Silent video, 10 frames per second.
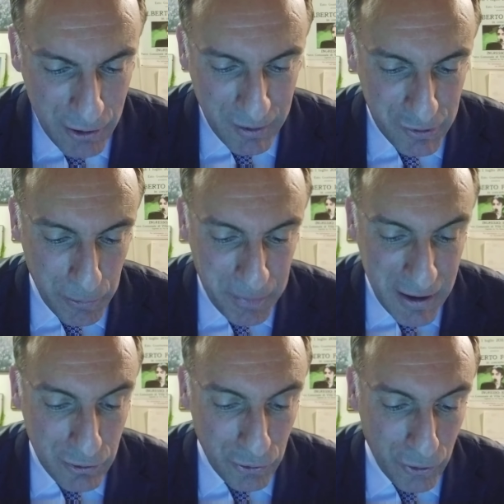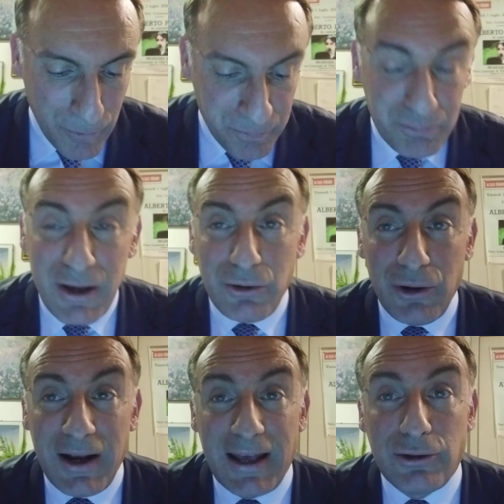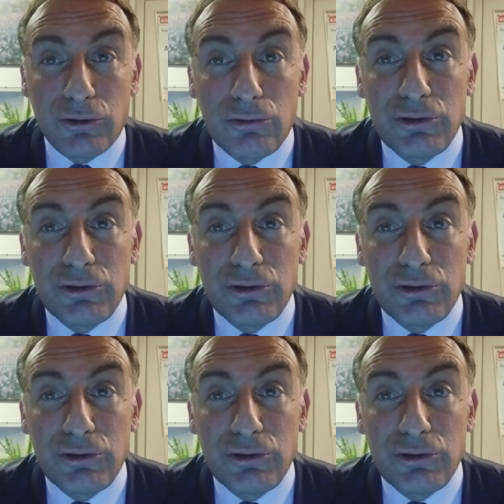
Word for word: questo piccolo piccolo aneddoto.